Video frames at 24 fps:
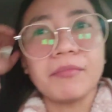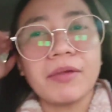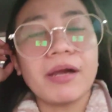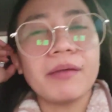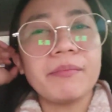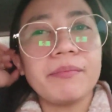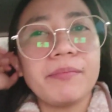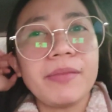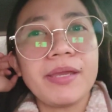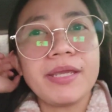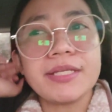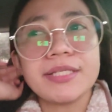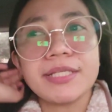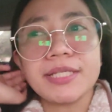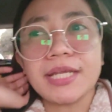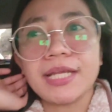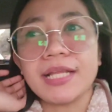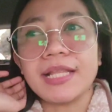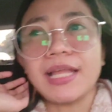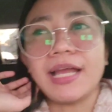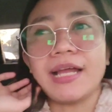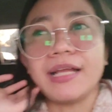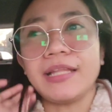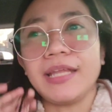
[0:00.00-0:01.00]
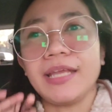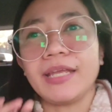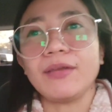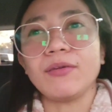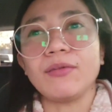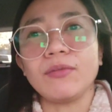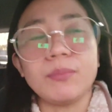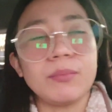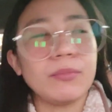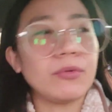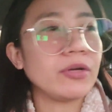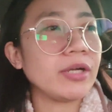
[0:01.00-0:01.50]
mga basic lang like
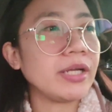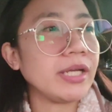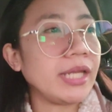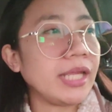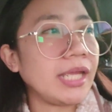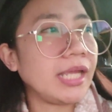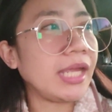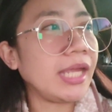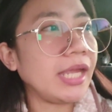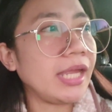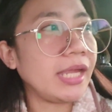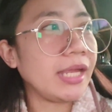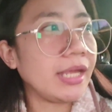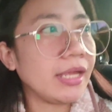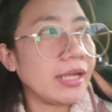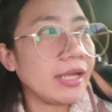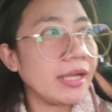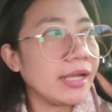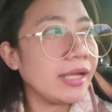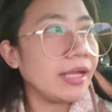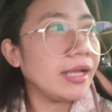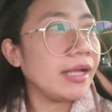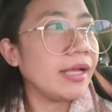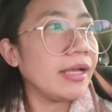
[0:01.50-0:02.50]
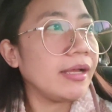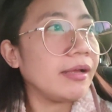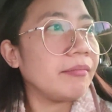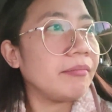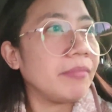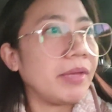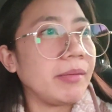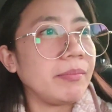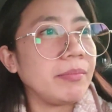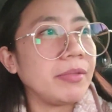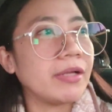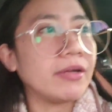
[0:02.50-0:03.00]
good morning,
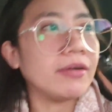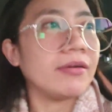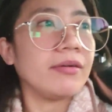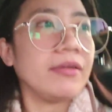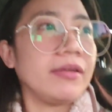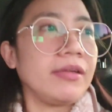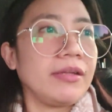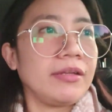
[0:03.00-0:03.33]
babe, no?